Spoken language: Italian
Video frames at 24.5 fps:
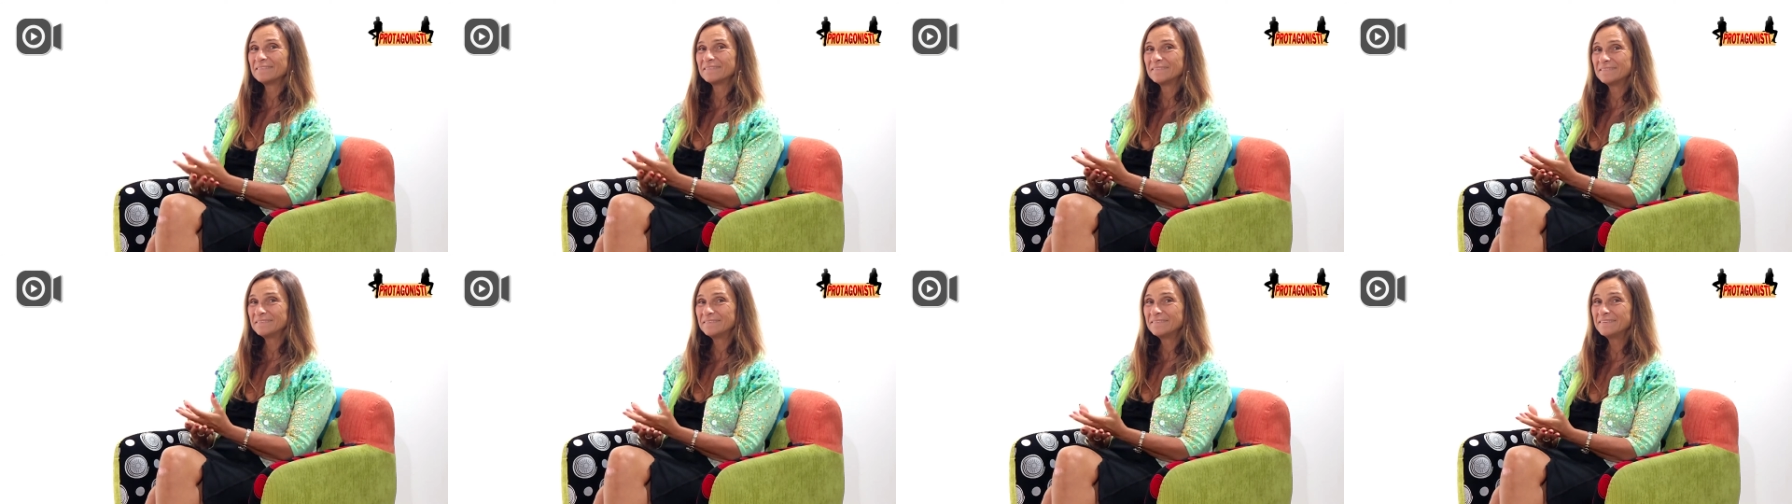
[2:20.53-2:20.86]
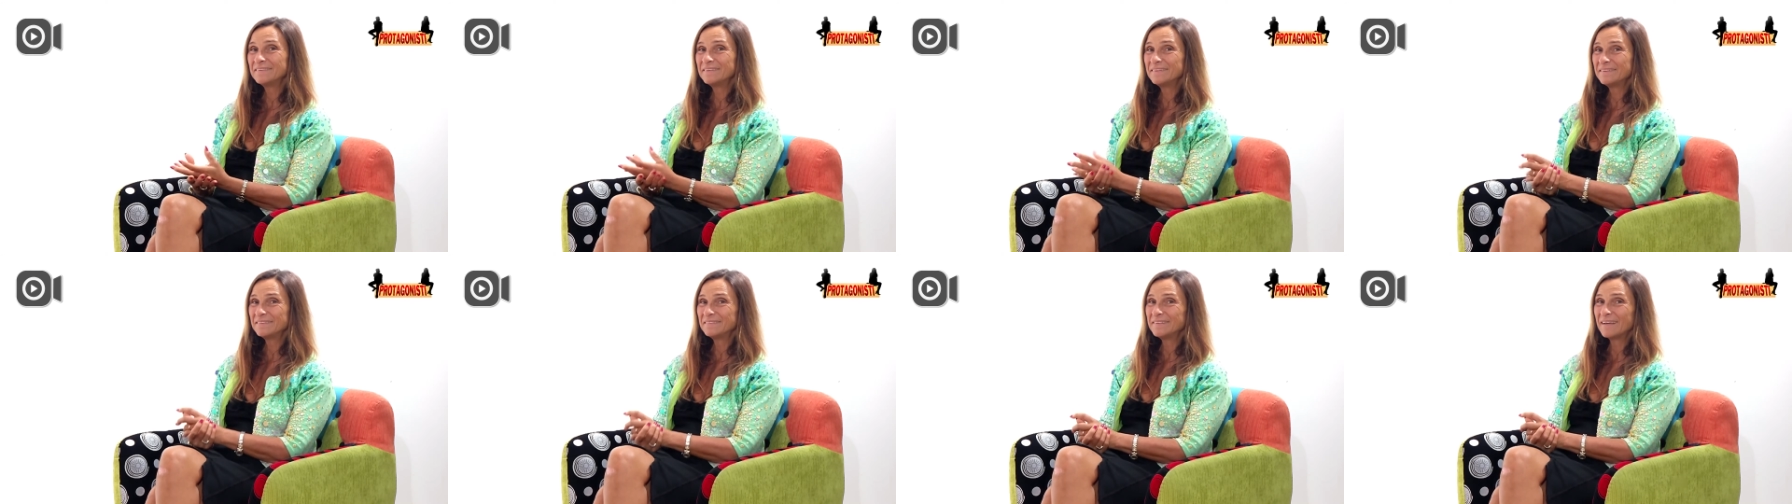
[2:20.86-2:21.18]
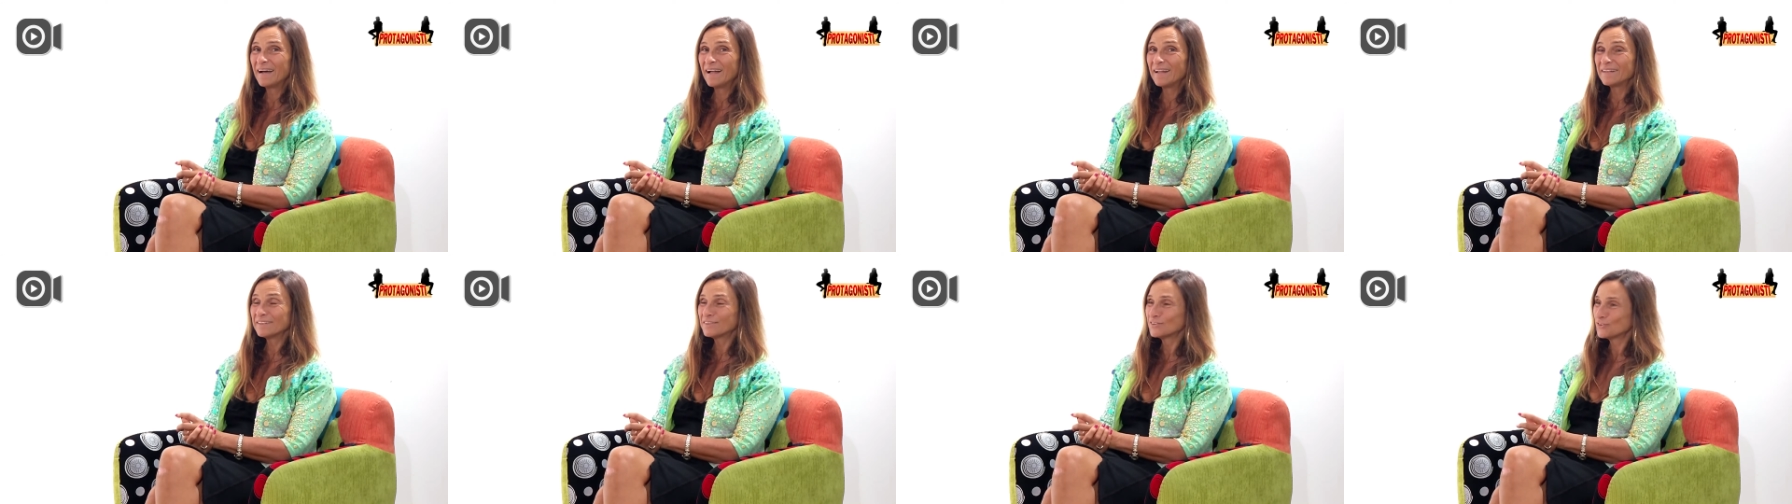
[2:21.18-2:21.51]
di, di,
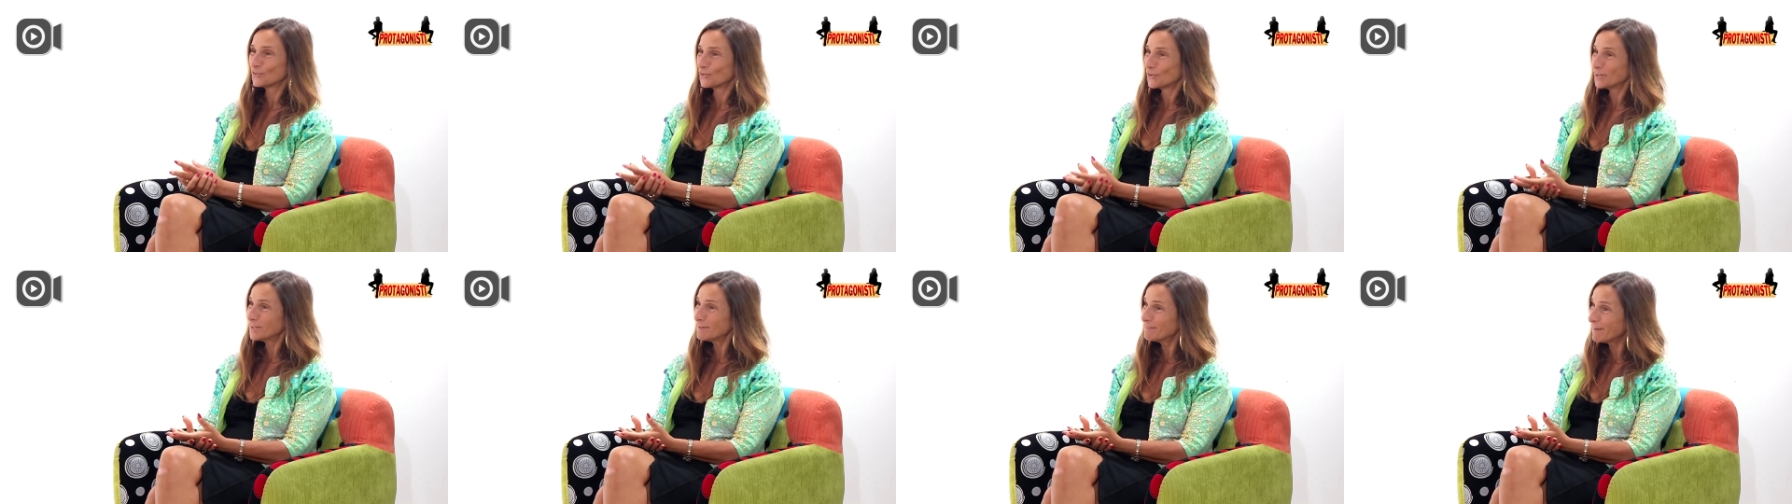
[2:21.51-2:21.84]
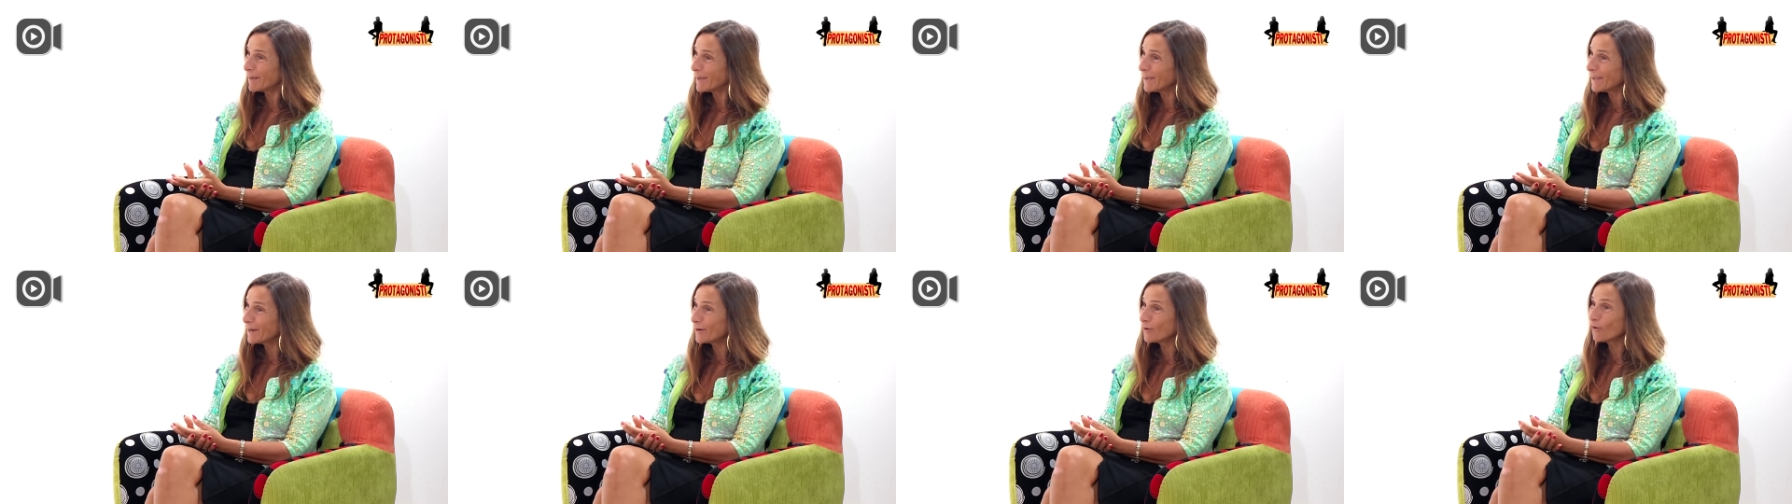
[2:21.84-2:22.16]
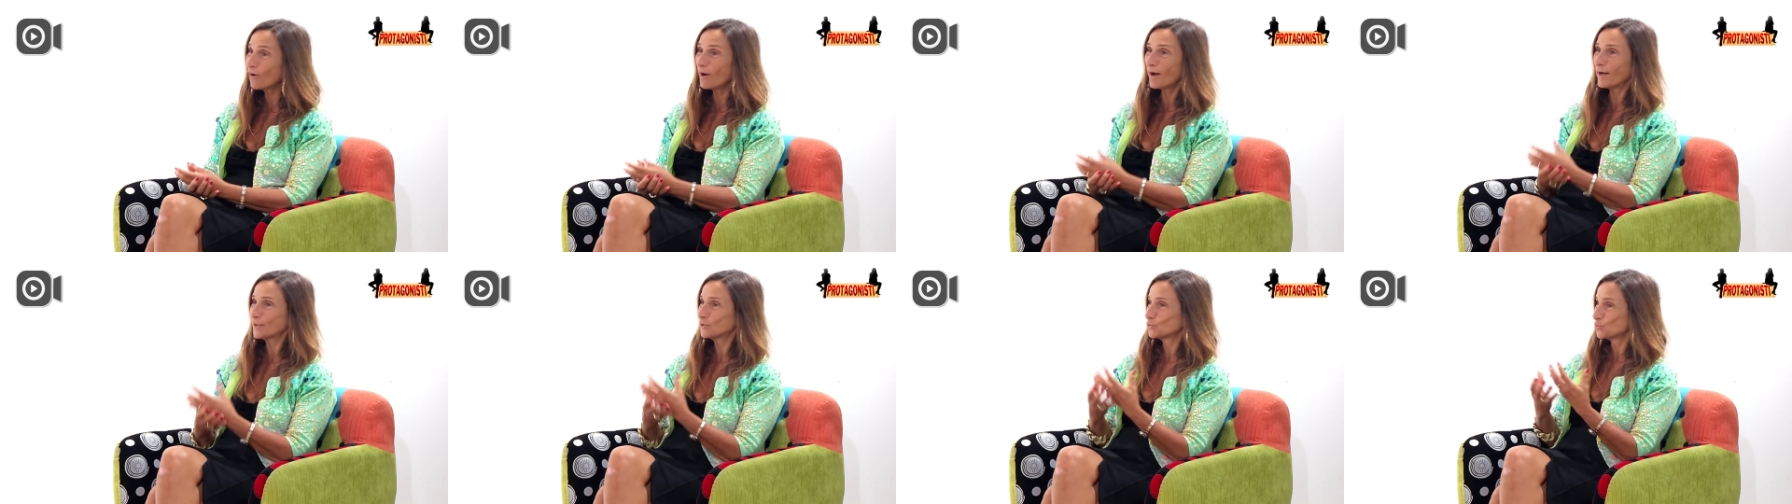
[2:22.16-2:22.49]
alto
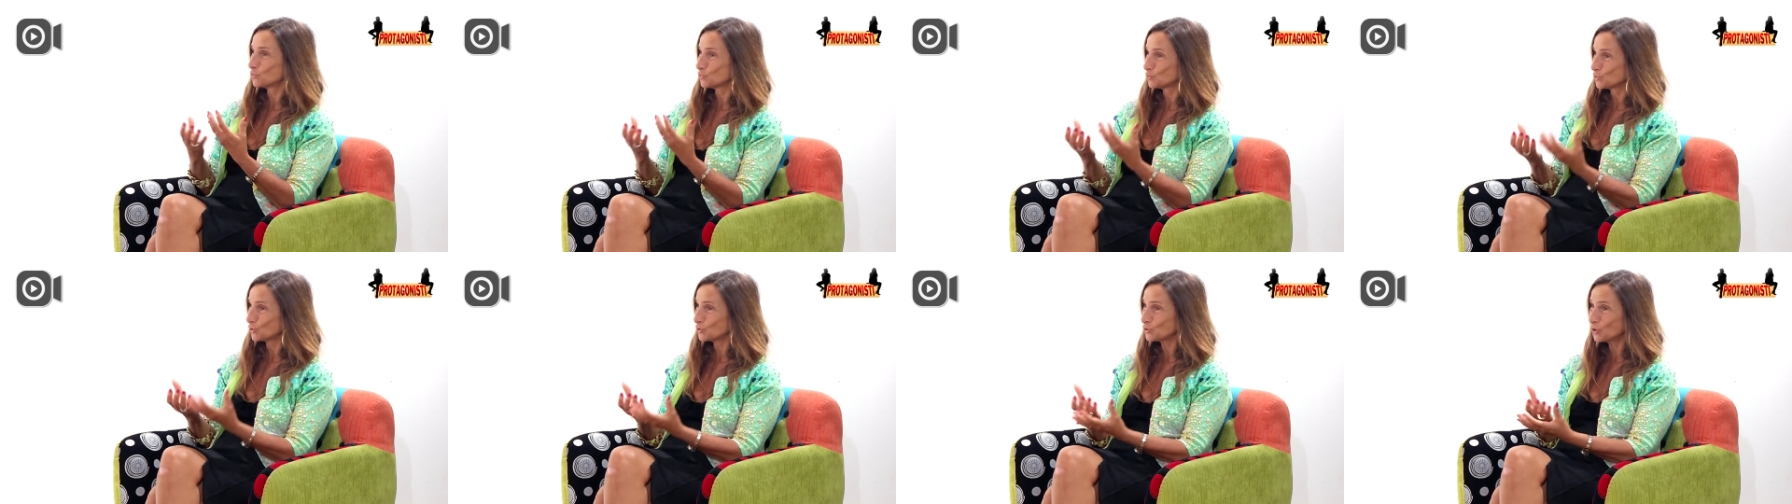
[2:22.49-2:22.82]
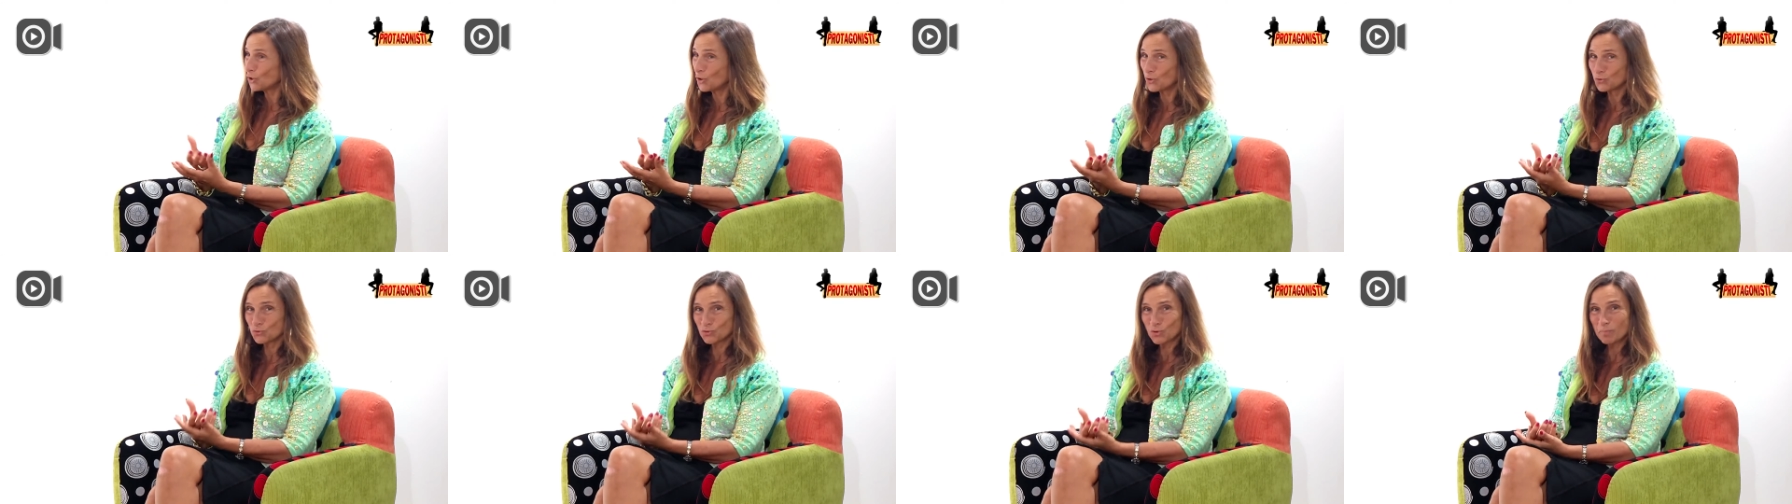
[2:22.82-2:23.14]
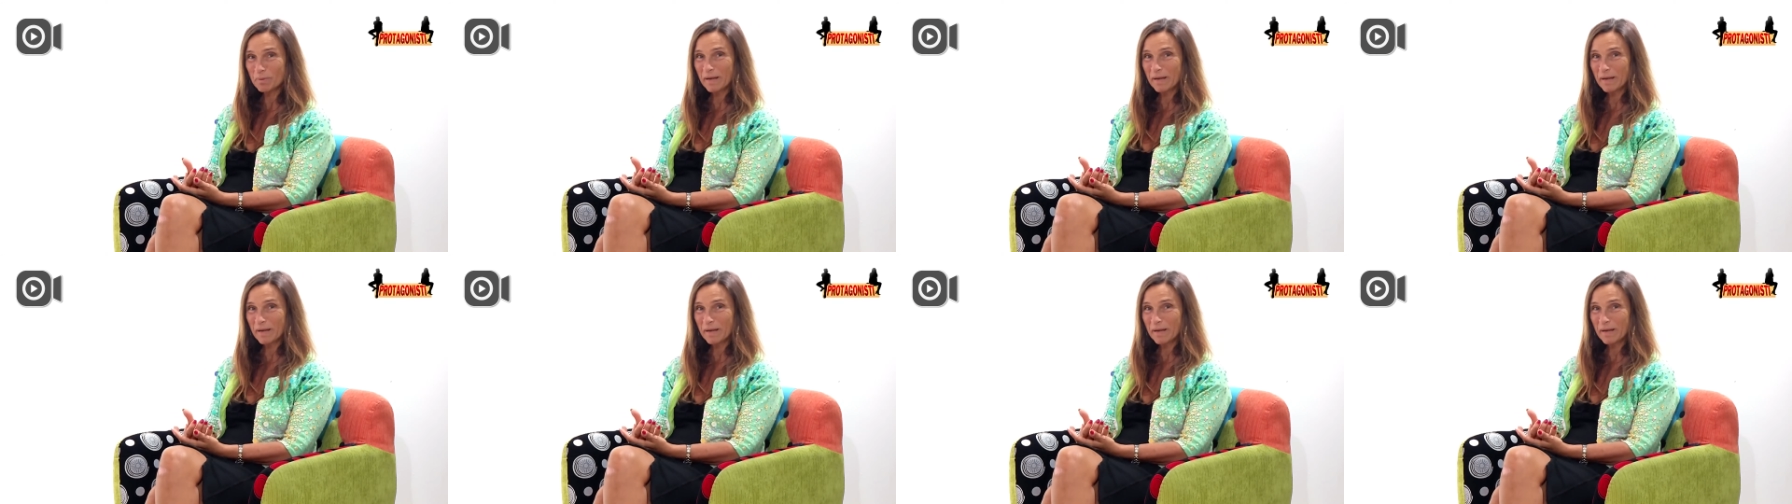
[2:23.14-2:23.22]
livello a tutto tondo,